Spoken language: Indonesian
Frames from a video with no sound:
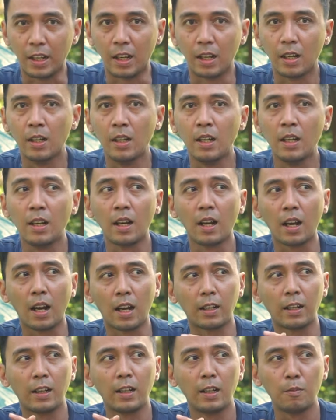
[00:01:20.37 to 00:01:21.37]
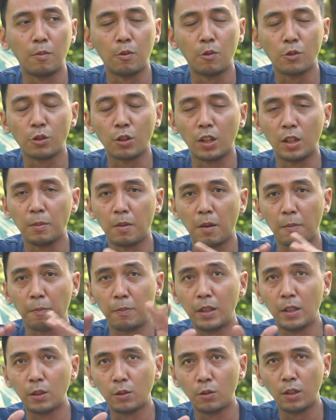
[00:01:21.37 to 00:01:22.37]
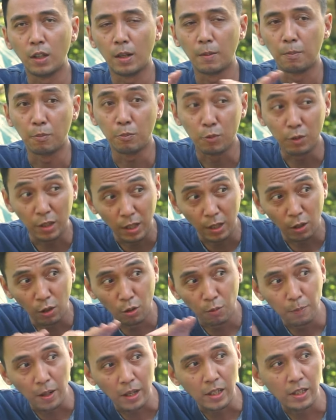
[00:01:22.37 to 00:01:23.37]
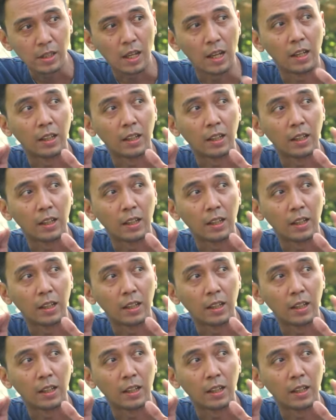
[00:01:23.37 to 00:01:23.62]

ya. Karena dia mengusung 5 pintu dan punya long base,